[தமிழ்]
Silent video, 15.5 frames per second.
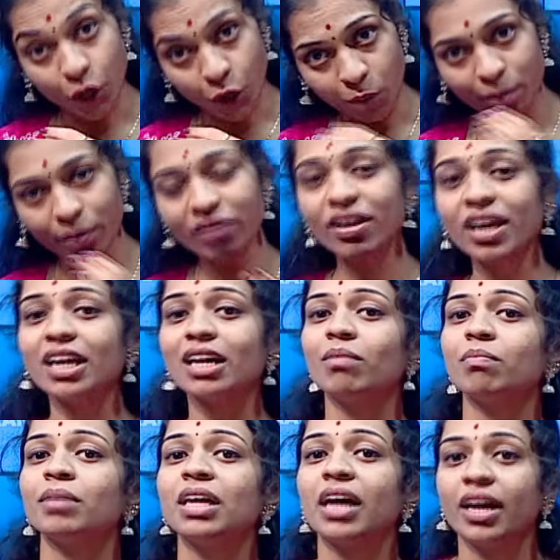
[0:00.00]
ரொம்பவே
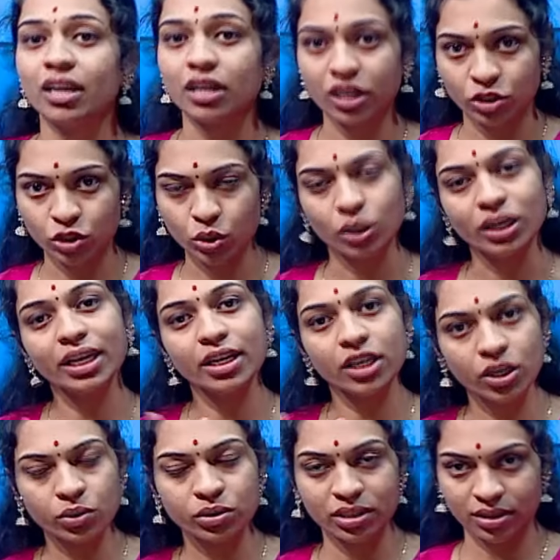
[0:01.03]
கம்மியாயிருக்குன்னு சொல்லி
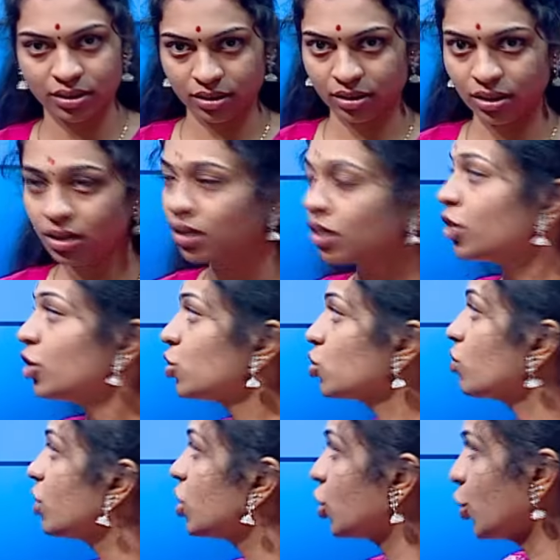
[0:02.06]
நியூஸ் இருந்தது
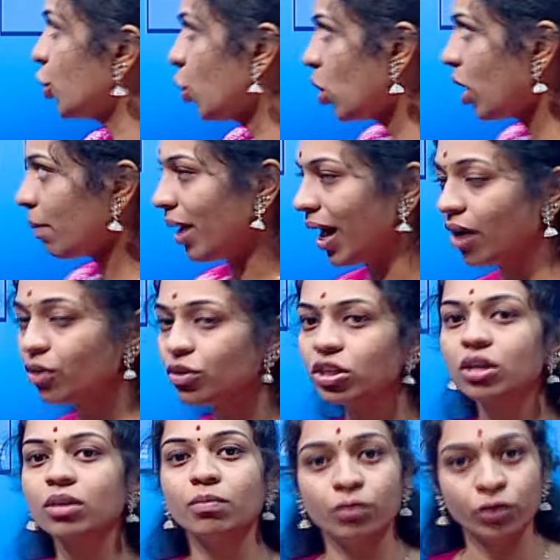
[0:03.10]
ஸோ வி ஷுட் நோ அபவுட்
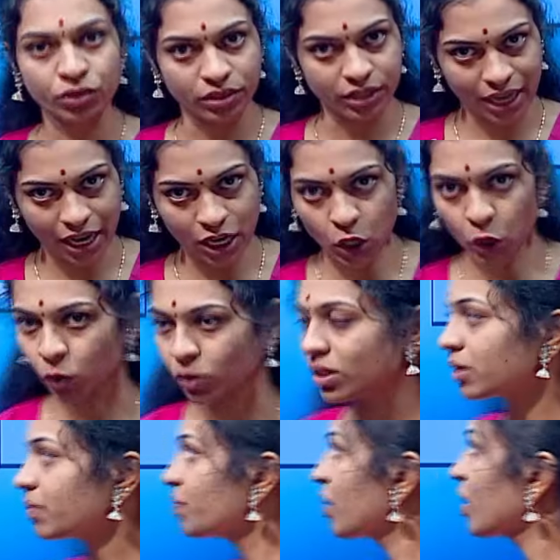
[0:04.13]
முத்ரா லோன்ஸ்